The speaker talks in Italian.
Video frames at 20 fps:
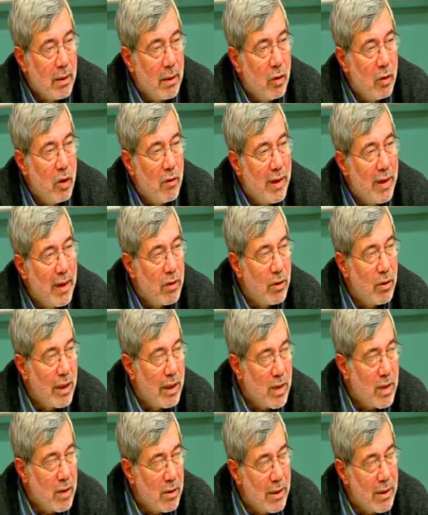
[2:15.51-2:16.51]
il governo
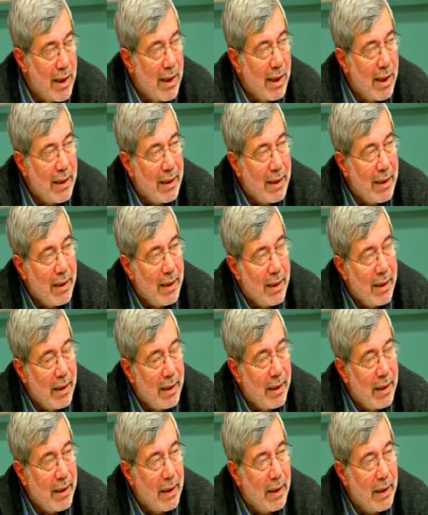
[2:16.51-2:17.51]
nazionale
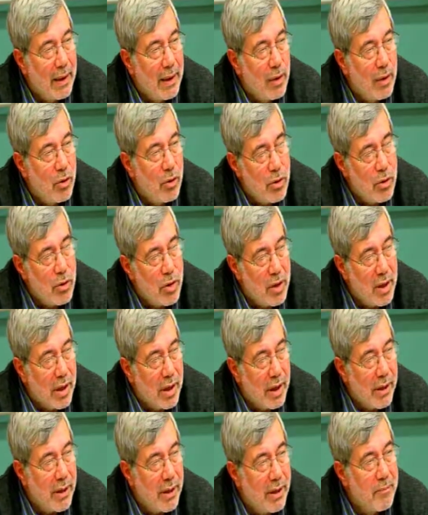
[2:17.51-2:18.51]
e, e chi lo
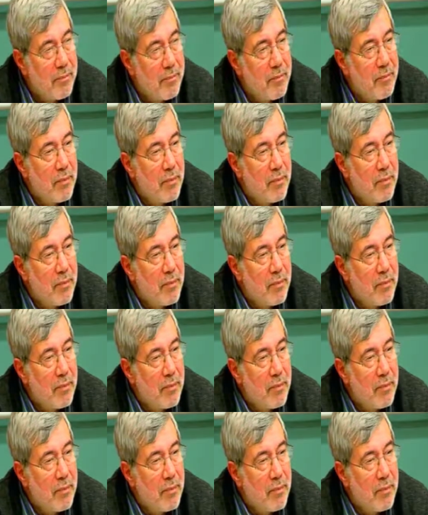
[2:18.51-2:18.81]
sostiene,